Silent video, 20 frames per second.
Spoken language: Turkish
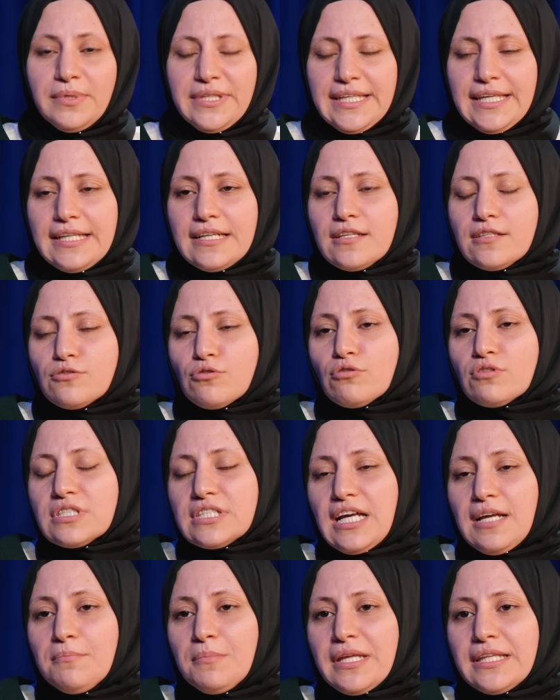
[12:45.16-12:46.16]
Bir kere
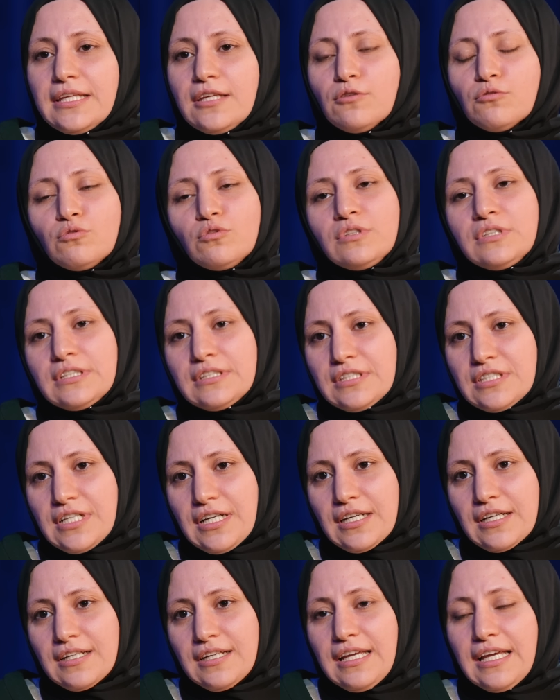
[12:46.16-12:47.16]
sosyal medyayı
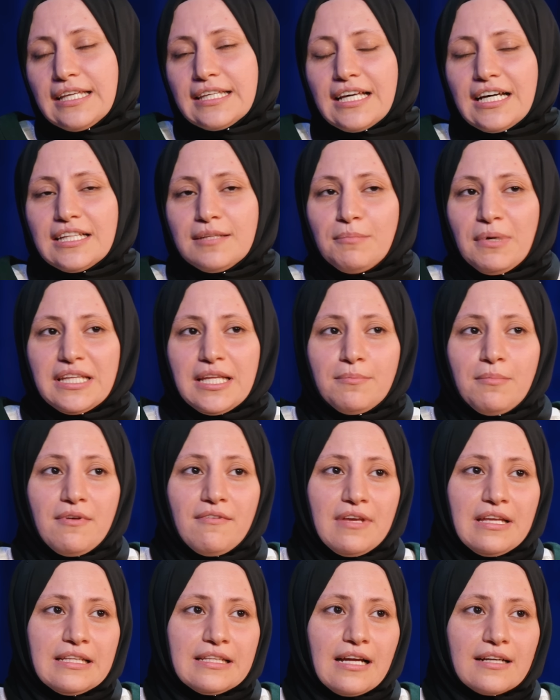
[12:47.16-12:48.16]
kullanacak. Hı. Yani ben
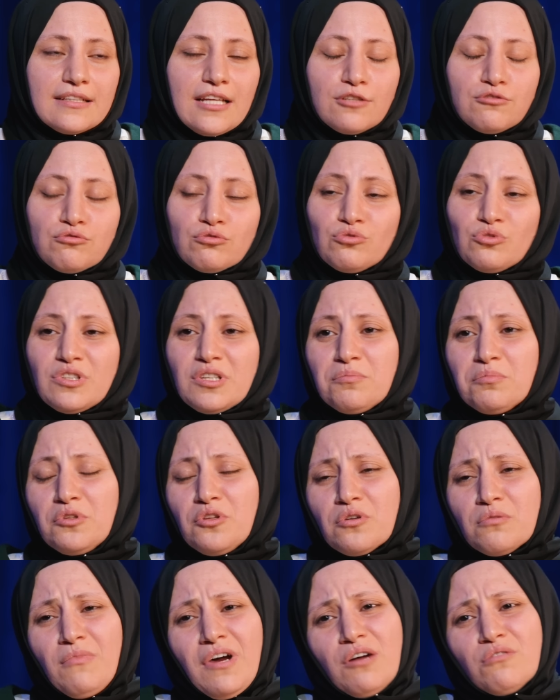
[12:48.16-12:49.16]
ebeveynlerden şunu
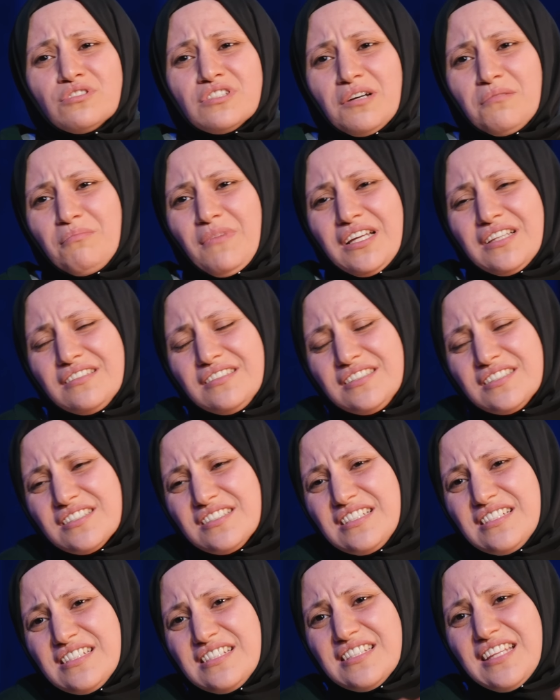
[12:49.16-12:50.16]
diyebiliyorum. Ha, hocam ben
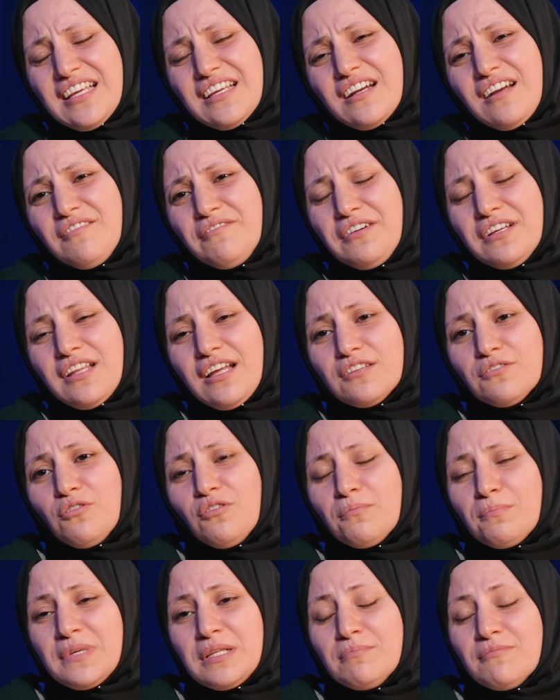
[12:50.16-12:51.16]
Instagram falan evet.
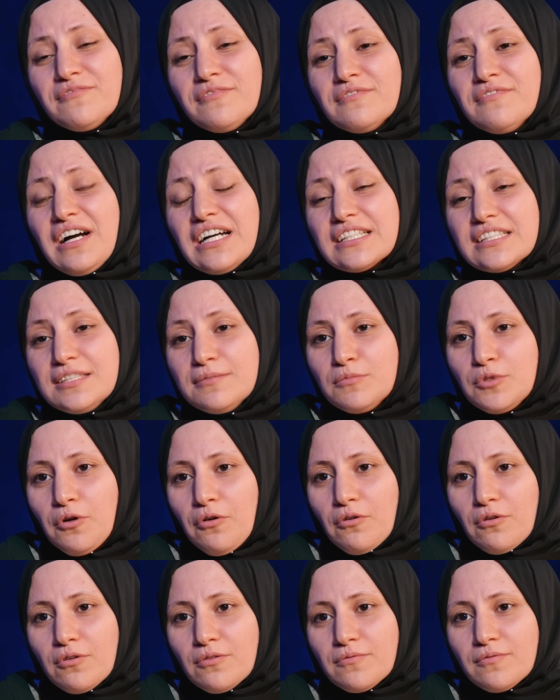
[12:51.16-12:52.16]
o benim vaktim
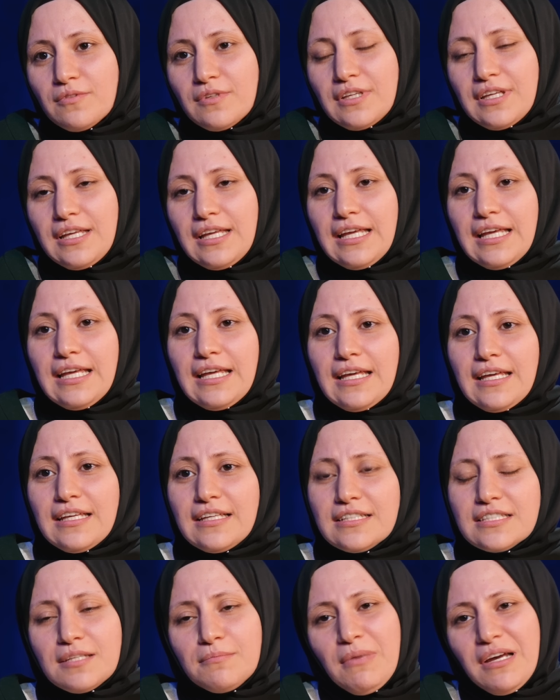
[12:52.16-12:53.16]
yok.
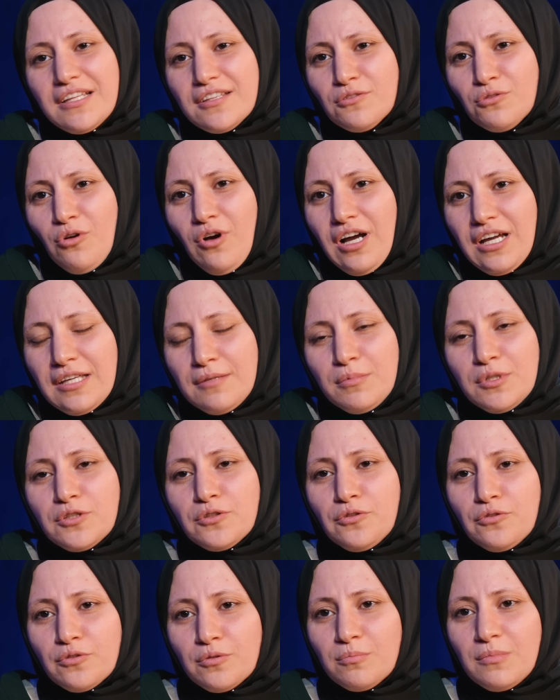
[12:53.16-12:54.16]
E, işte ben doğaya
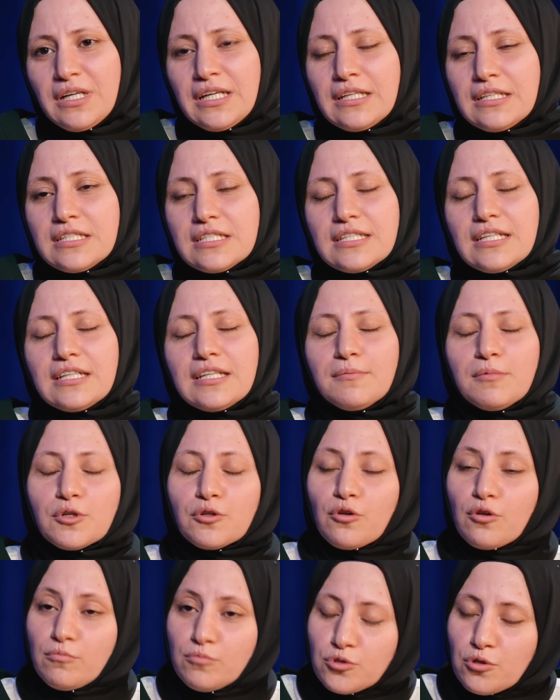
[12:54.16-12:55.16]
bakıyorum, hayır işlerine
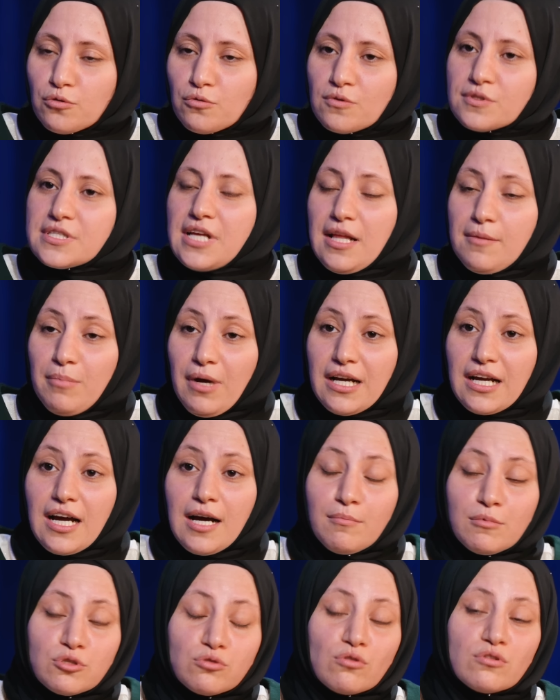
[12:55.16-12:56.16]
bakıyorum. Çok güzel bak
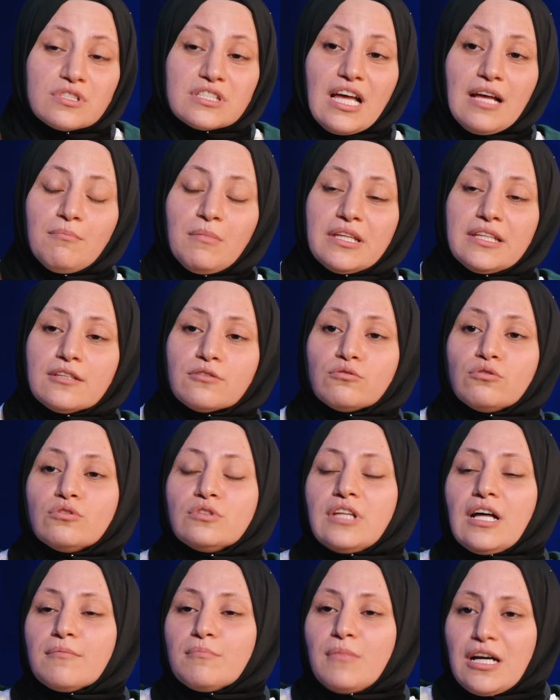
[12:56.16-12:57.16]
ama sosyal medya
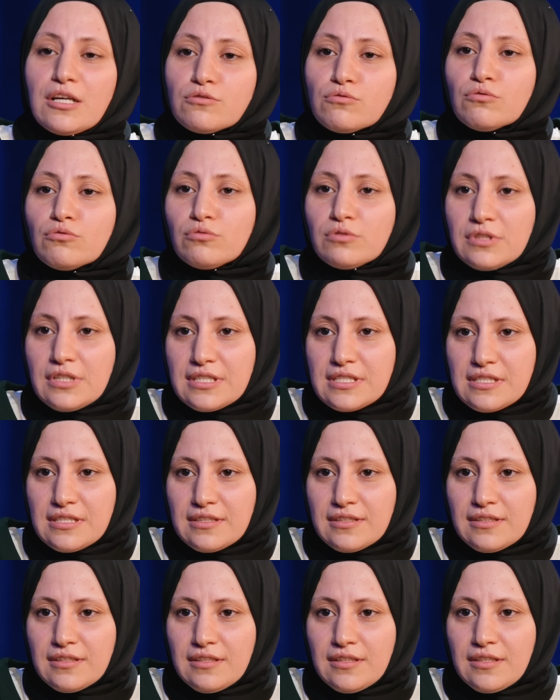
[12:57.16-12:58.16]
kullanmak zorundasın.